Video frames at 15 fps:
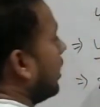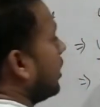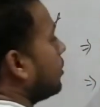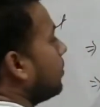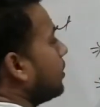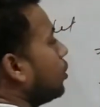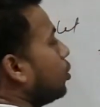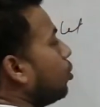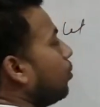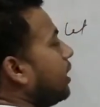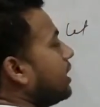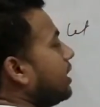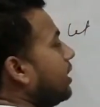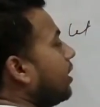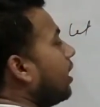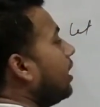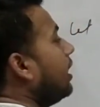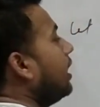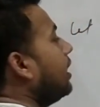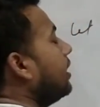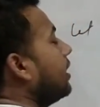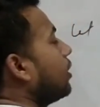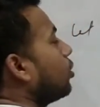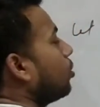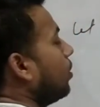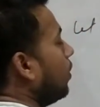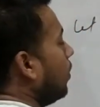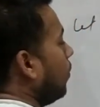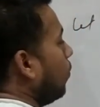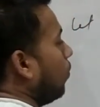इसमें से टू एस निकाल ही लिए तो
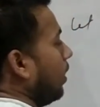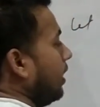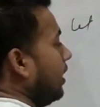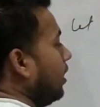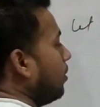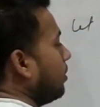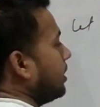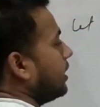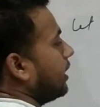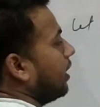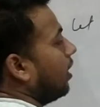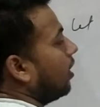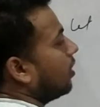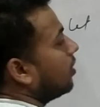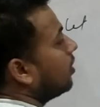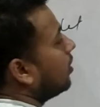वन ही ना बचेगा